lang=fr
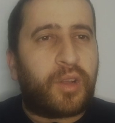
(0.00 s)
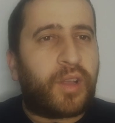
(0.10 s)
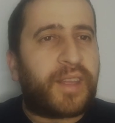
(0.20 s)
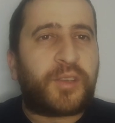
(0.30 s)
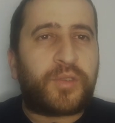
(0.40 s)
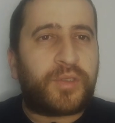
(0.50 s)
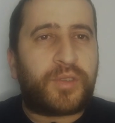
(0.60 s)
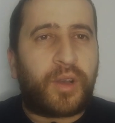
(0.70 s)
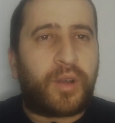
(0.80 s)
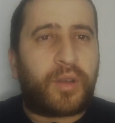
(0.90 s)
Quand un jeu
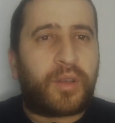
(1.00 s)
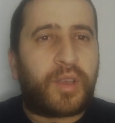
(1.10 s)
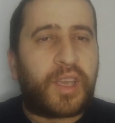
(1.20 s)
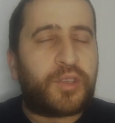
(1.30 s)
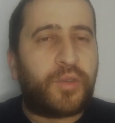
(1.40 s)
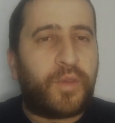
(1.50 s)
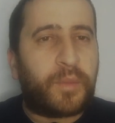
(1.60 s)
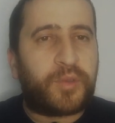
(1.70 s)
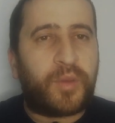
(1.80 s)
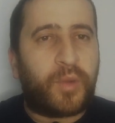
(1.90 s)
sort et que je veux
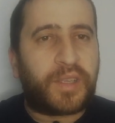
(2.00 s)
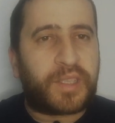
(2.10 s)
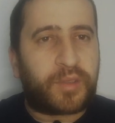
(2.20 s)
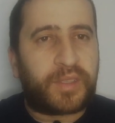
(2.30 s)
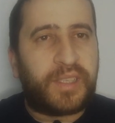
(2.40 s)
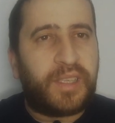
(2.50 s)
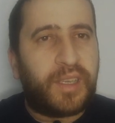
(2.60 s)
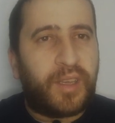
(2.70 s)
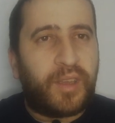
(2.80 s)
absolument à sa sortie,